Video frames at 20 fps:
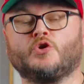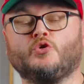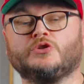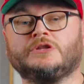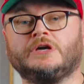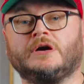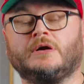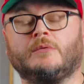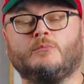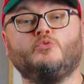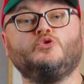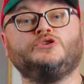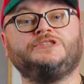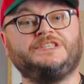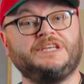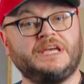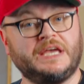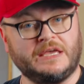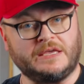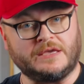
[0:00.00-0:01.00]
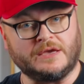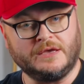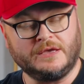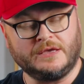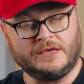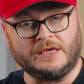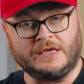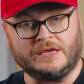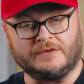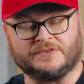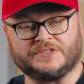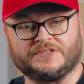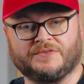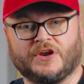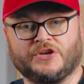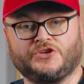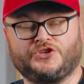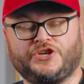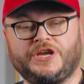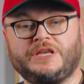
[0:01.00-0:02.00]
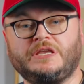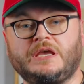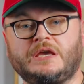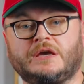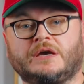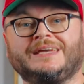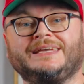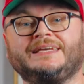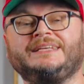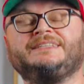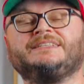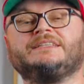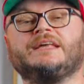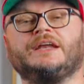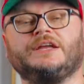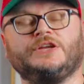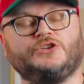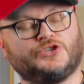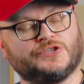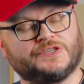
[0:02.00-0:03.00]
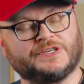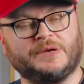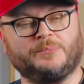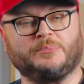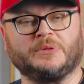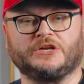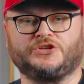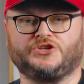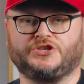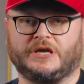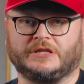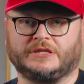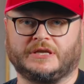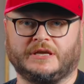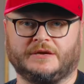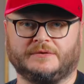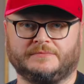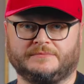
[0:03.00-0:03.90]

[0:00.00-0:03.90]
рода музей и возвращение исторической площадки.